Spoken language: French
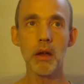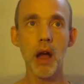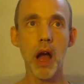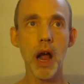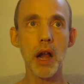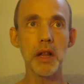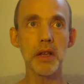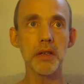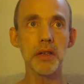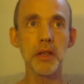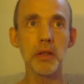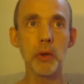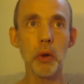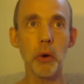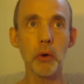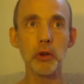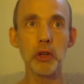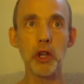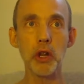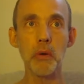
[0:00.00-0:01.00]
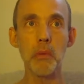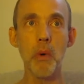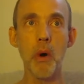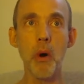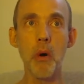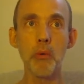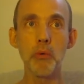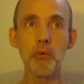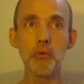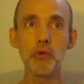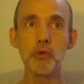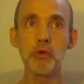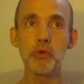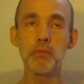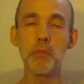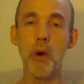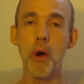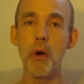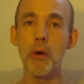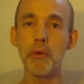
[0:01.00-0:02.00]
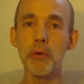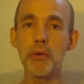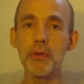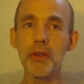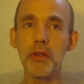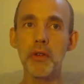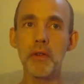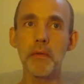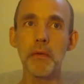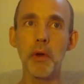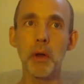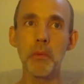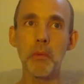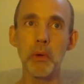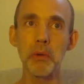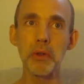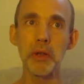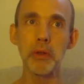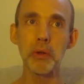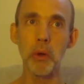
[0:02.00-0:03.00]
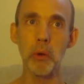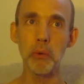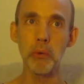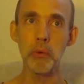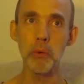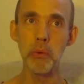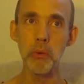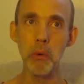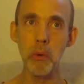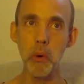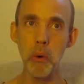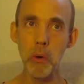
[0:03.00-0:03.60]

Allez-y tranquillement, doucement, dans un environnement détendu,